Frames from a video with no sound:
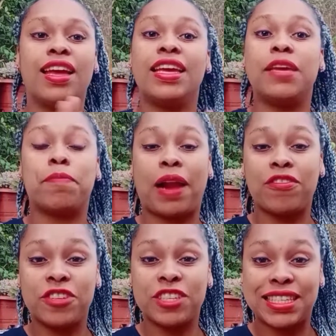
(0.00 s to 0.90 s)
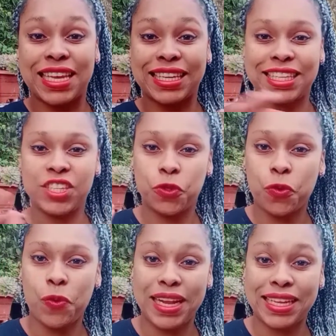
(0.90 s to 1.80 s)
E para você que tem
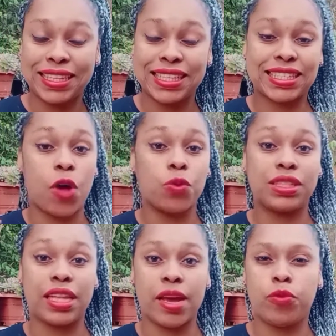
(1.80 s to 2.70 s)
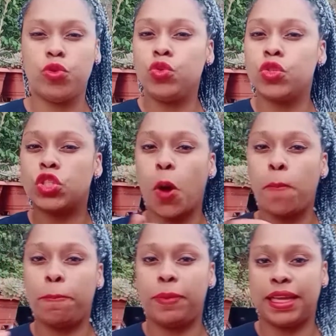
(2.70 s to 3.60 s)
suculentas ao tempo, no sol
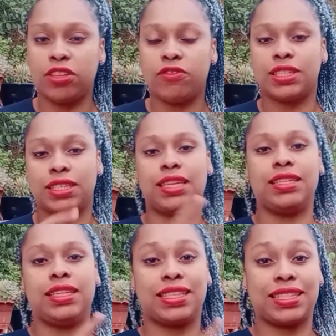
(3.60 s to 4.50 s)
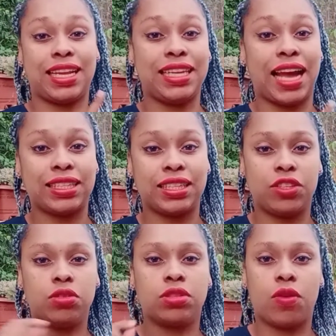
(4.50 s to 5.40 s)
pleno, você tem que ter essa aliada aqui
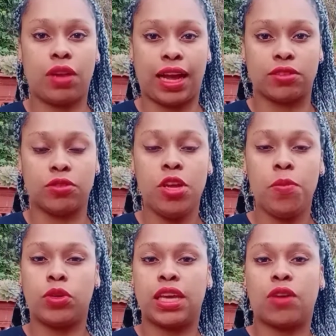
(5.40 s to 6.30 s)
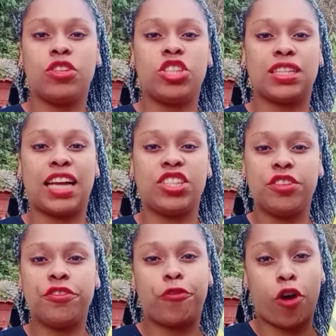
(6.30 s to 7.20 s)
do seu lado, porque a quantidade
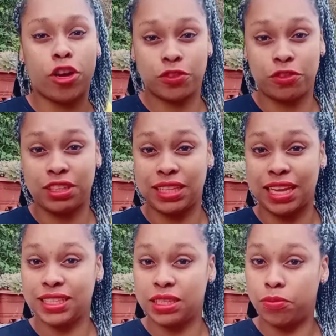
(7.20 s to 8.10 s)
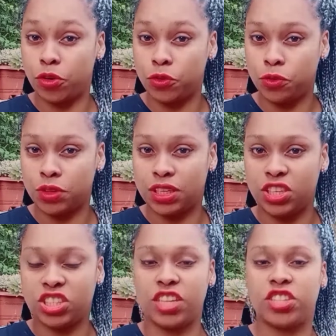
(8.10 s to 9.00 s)
de fósforo que tem nesse produto
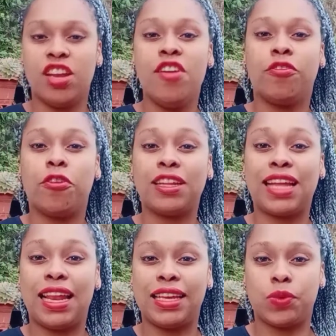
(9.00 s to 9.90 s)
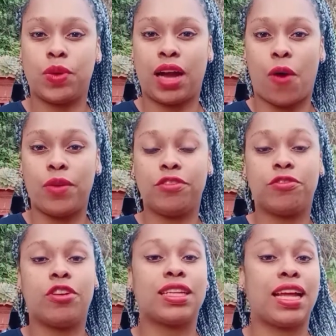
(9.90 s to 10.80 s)
aqui, gente, fortalece o caule,
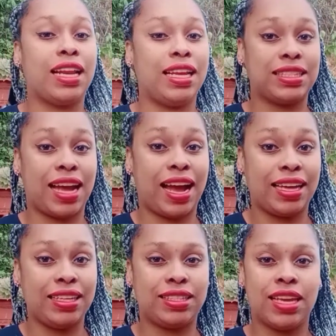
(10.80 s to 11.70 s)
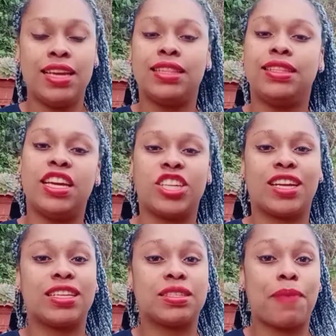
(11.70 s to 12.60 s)
fortalece a raiz, deixa
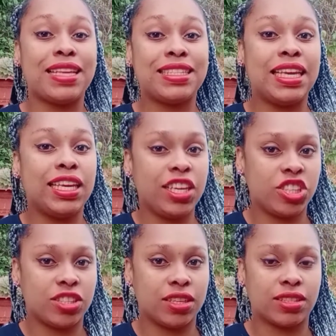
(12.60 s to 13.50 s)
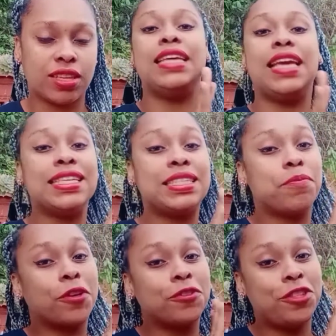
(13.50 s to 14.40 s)
elas mais rígidas. E esse
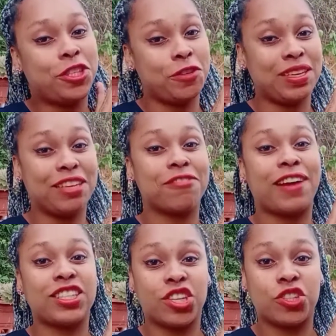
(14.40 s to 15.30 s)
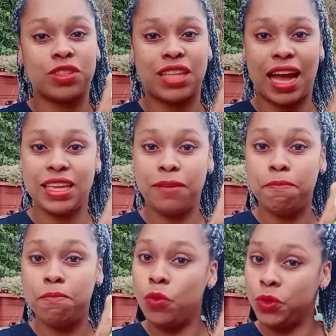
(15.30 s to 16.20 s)
produtinho aqui vai te ajudar e
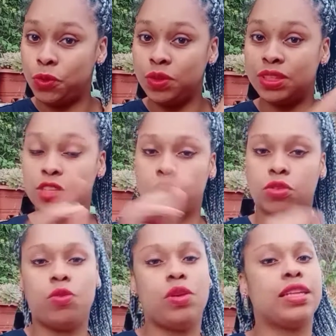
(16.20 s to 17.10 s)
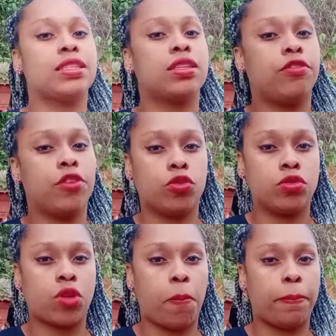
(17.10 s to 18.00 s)
muito nas suas suculentas que ficam no
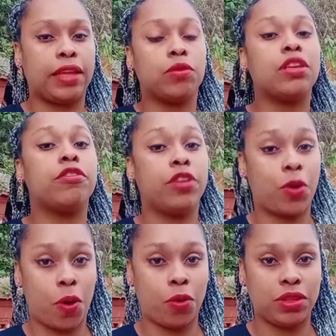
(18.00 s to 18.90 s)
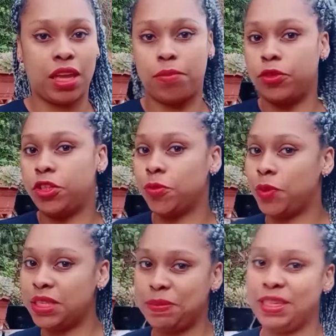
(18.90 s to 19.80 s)
sol pleno, que ficam ao tempo, tipo
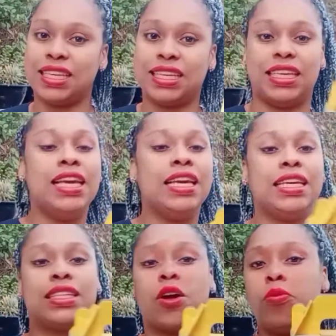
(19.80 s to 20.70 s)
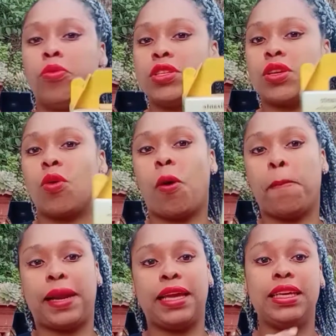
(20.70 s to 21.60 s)
as minhas aqui. Então, por isso que eu
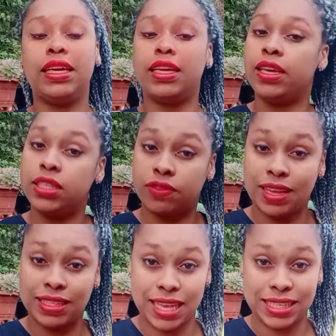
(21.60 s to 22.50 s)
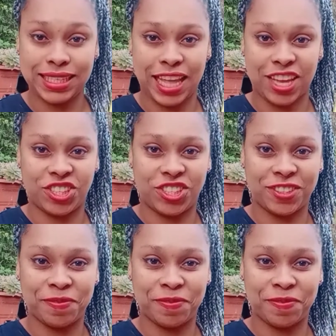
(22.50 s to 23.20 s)
comprei e quis fazer esse teste.